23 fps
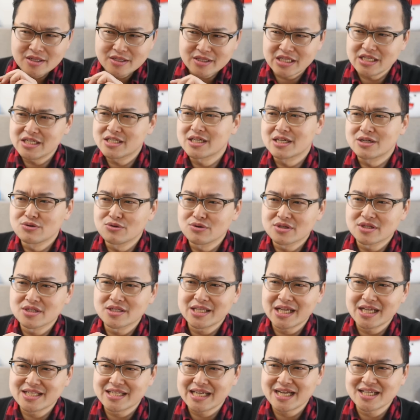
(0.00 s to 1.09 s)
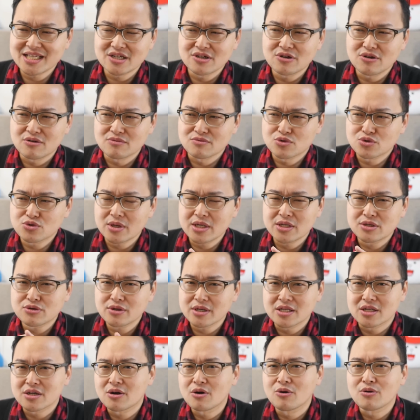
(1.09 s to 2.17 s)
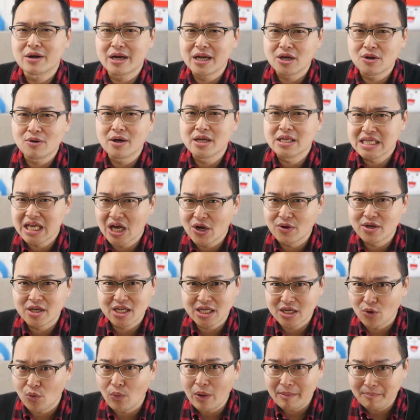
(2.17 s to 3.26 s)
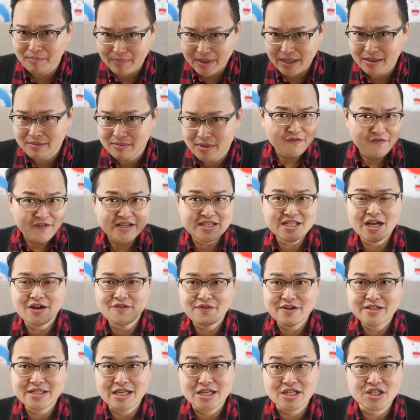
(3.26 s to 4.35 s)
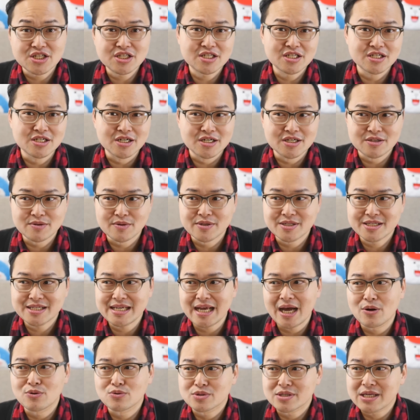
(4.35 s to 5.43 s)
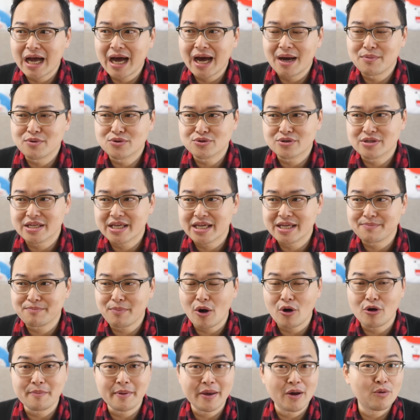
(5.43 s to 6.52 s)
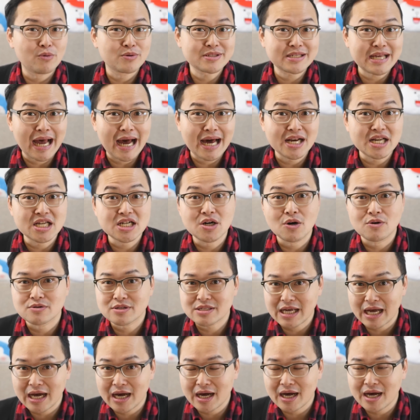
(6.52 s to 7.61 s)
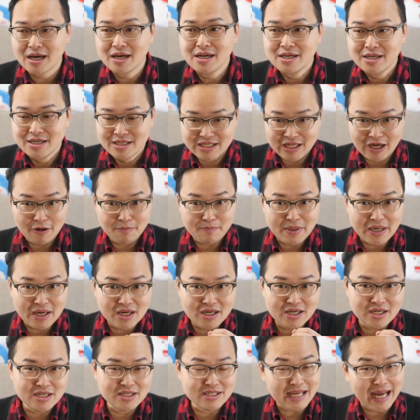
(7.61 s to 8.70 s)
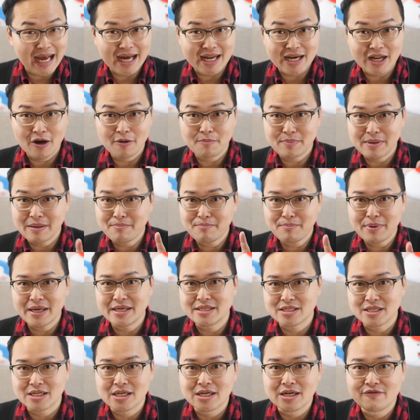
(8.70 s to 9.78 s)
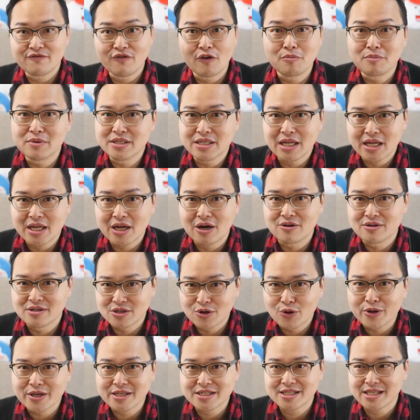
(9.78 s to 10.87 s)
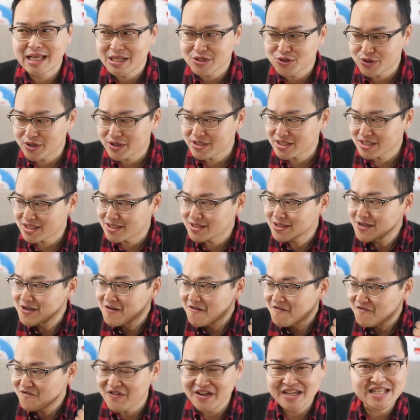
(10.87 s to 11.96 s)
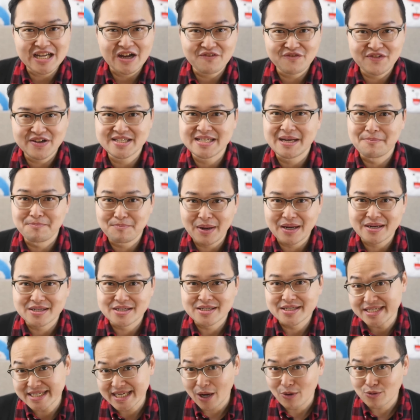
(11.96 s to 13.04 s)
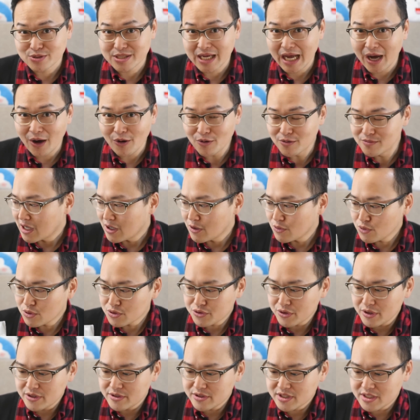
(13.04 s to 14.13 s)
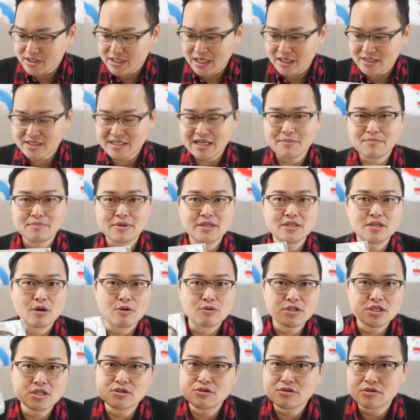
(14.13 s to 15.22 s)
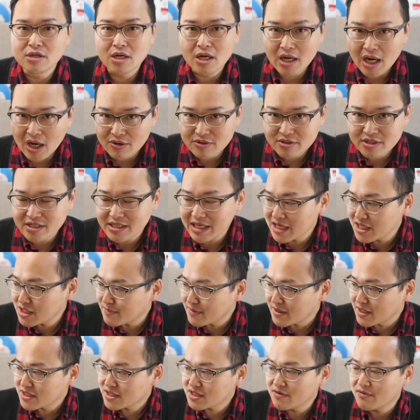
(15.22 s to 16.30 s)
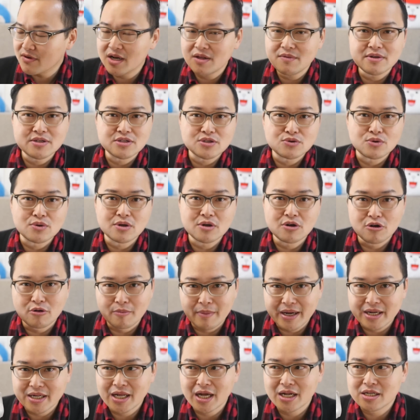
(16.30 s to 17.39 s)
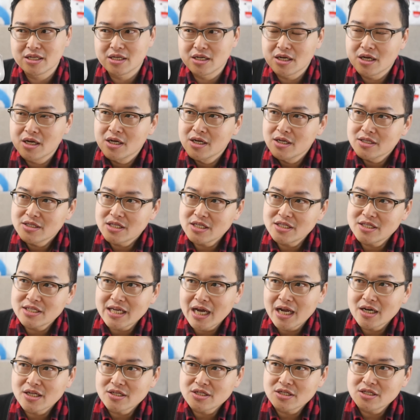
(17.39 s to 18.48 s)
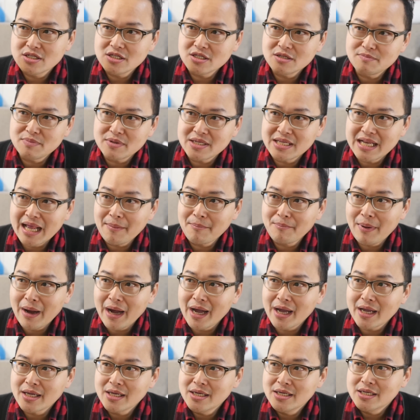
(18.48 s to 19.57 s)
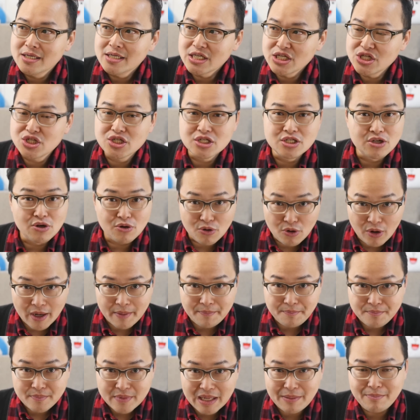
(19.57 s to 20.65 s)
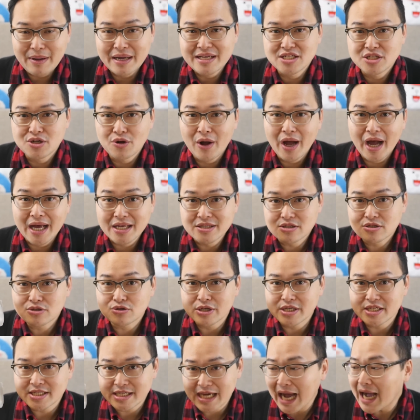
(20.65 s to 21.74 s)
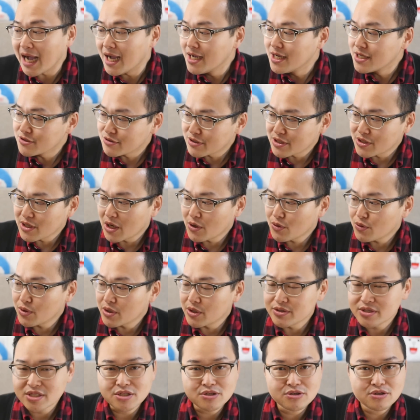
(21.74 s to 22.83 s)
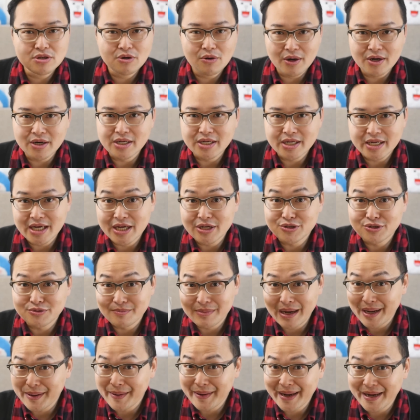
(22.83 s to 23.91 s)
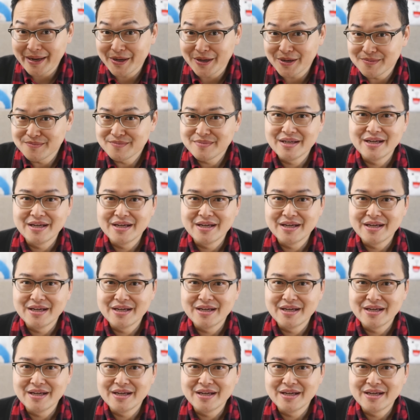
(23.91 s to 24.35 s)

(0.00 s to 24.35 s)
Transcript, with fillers: 底层如果是再加上那种脆脆的口感的话，应该会更完美，非常非常的适合是下午茶，比如说你可以泡一杯红茶，热红茶，然后边喝茶，然后边配这个蜂蜜蛋糕呢，会是感觉会是非常非常棒的下午茶哦。然后如果对于这项商品有兴趣的人，后仁是在日本的 Seven Eleven 所购买，它的定价呢是日币两百一十六块，两百一十六块含税价。对，然后如果有兴趣的话呢，可以去买买看哦。